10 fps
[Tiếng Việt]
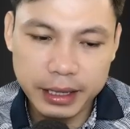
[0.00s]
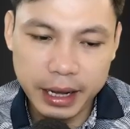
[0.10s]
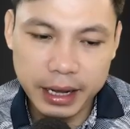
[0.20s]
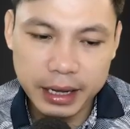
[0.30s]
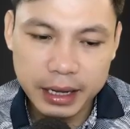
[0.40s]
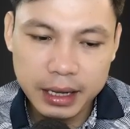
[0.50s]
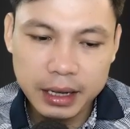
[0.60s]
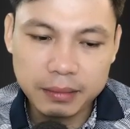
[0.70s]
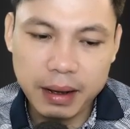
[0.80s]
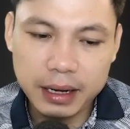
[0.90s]
ngơ ngác hỏi.
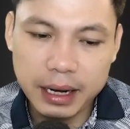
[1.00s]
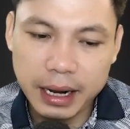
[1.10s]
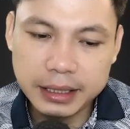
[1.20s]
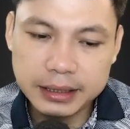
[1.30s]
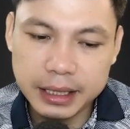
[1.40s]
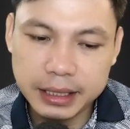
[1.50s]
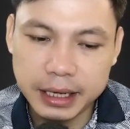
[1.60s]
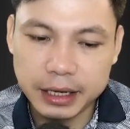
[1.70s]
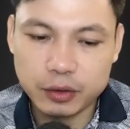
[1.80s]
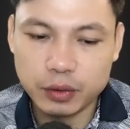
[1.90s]
Hồn ma liền ấp
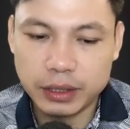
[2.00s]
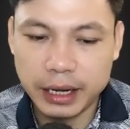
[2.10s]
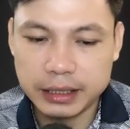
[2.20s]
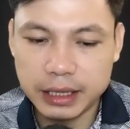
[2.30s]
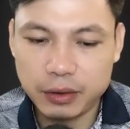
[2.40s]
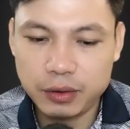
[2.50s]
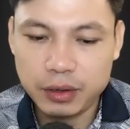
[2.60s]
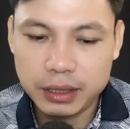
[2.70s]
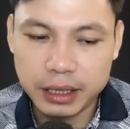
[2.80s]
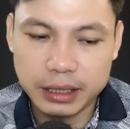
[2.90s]
úng đáp.
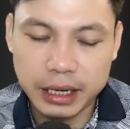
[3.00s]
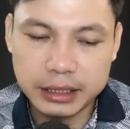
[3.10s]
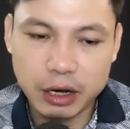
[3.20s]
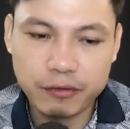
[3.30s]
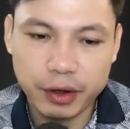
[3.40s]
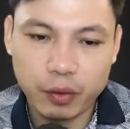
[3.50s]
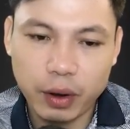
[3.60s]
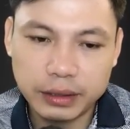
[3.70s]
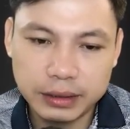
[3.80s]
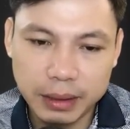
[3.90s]
Họ đang bị
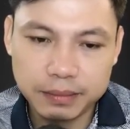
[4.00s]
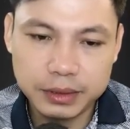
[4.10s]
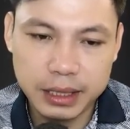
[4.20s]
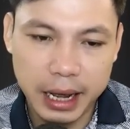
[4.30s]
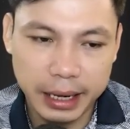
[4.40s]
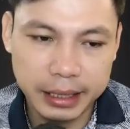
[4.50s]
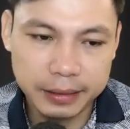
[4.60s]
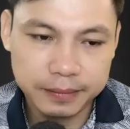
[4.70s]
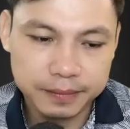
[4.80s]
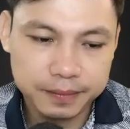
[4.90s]
quỷ ám.
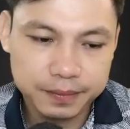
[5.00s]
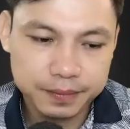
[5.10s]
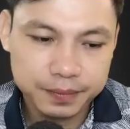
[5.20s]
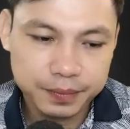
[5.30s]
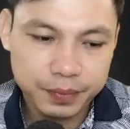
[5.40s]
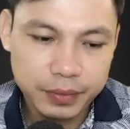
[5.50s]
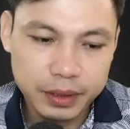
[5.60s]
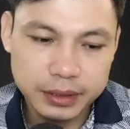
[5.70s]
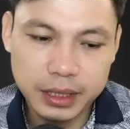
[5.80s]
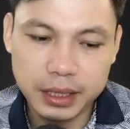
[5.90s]
Con quỷ đó rất
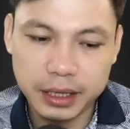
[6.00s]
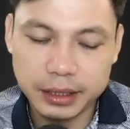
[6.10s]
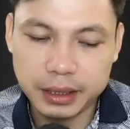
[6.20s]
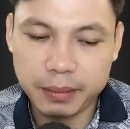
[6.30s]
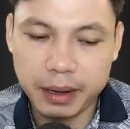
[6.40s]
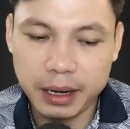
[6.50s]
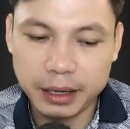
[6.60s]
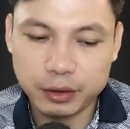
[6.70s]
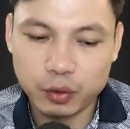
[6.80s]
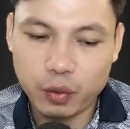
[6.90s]
mạnh nên tôi
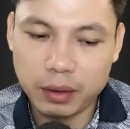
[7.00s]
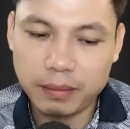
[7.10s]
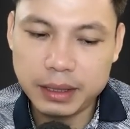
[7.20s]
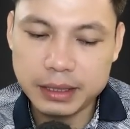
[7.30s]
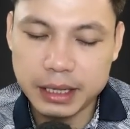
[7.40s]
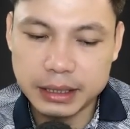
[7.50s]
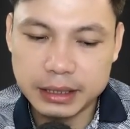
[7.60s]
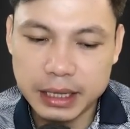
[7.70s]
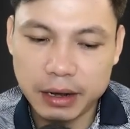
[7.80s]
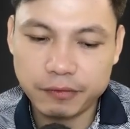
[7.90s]
không thể ngăn cản
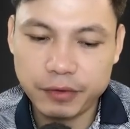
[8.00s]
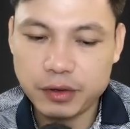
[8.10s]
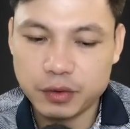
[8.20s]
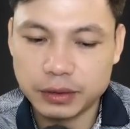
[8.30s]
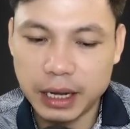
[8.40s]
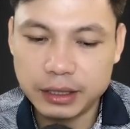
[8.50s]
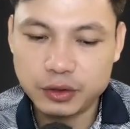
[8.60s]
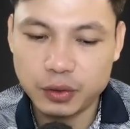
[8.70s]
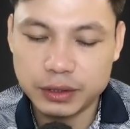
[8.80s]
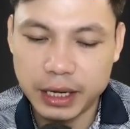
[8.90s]
được. Bây giờ
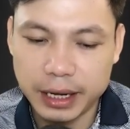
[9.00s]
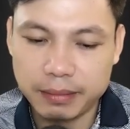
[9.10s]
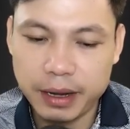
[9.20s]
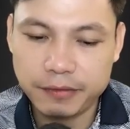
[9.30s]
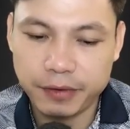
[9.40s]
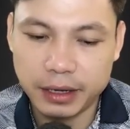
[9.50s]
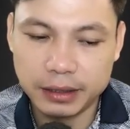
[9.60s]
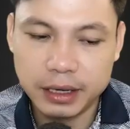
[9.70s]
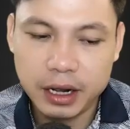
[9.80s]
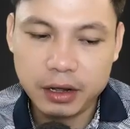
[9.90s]
đã có mấy người chết.
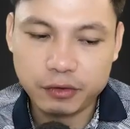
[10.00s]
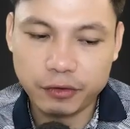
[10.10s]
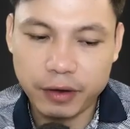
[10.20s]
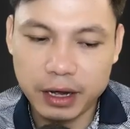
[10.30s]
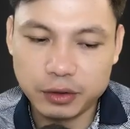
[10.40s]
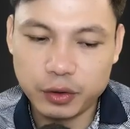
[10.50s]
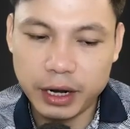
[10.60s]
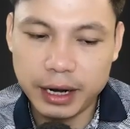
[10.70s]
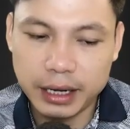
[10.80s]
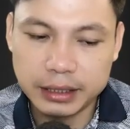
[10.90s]
Cậu xin
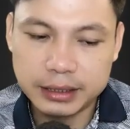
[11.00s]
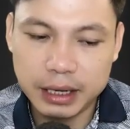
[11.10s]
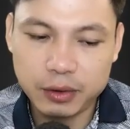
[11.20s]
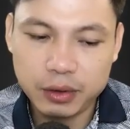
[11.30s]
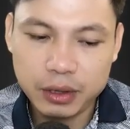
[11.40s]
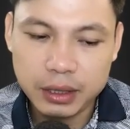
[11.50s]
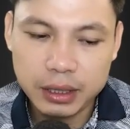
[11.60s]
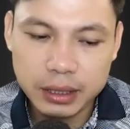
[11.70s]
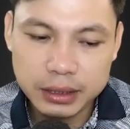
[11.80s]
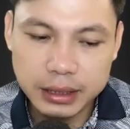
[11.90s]
thầy hãy giúp đỡ
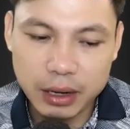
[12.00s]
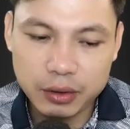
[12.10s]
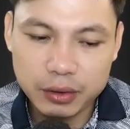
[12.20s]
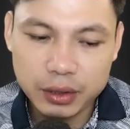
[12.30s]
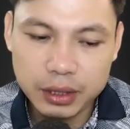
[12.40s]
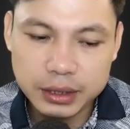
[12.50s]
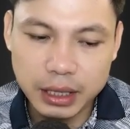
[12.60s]
dân làng của tôi.